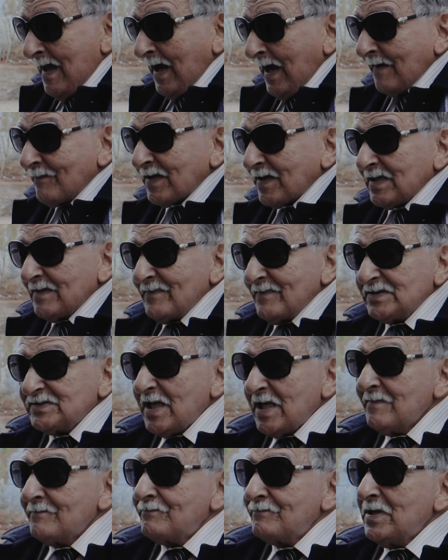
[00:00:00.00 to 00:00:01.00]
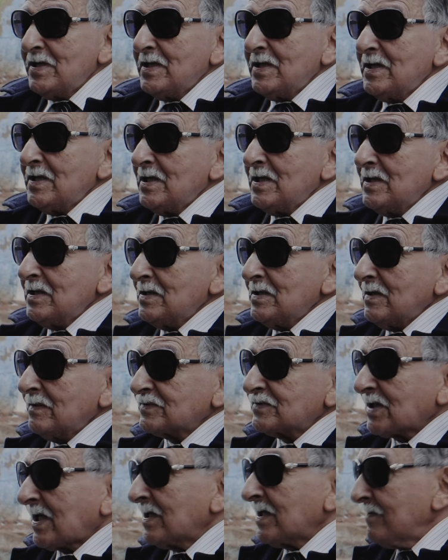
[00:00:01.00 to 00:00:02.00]
قبل رمضان
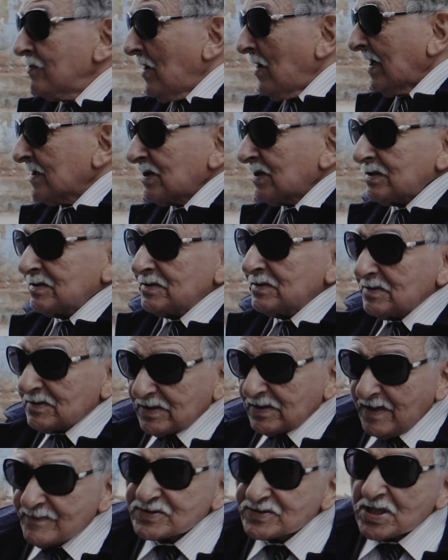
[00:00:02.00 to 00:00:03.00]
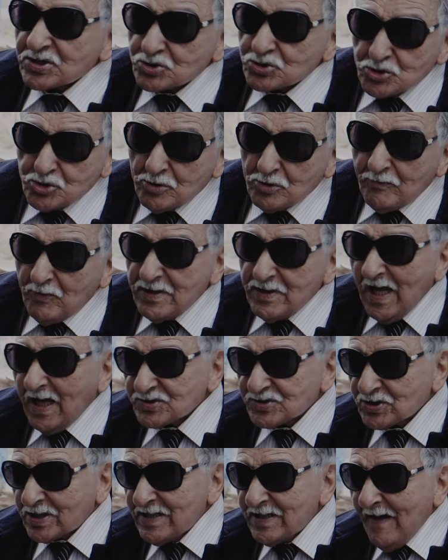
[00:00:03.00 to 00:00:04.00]
تقريبا واحد 15 يوم ولا
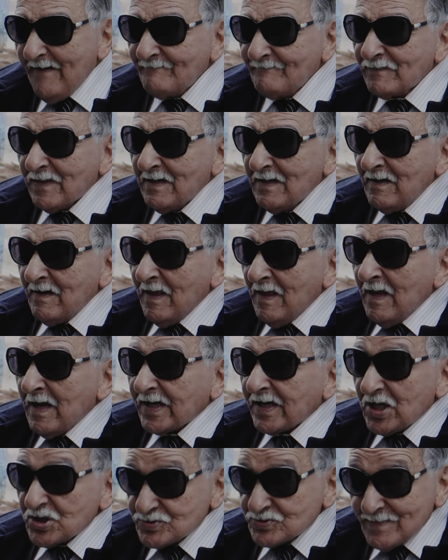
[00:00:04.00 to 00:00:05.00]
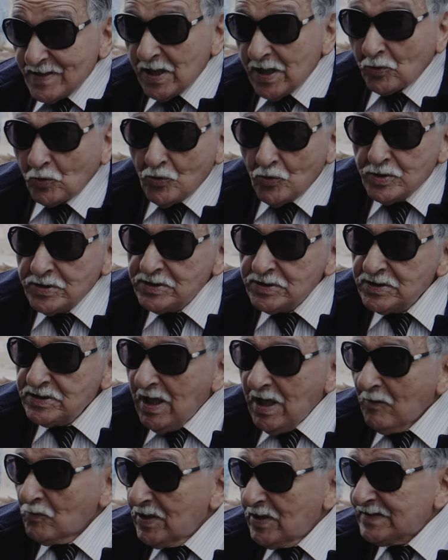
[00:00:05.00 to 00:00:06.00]
10 ايام كيجمعنا
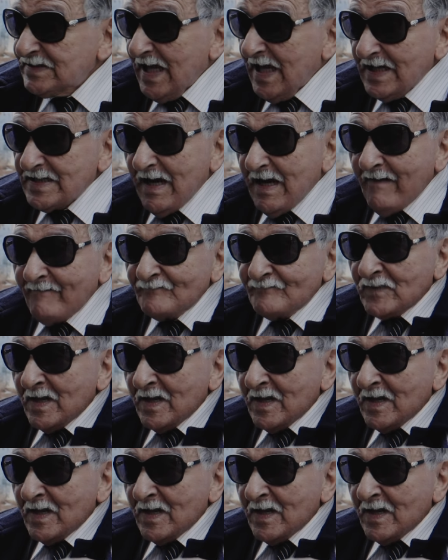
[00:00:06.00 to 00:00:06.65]
كلنا ولاد الاحياء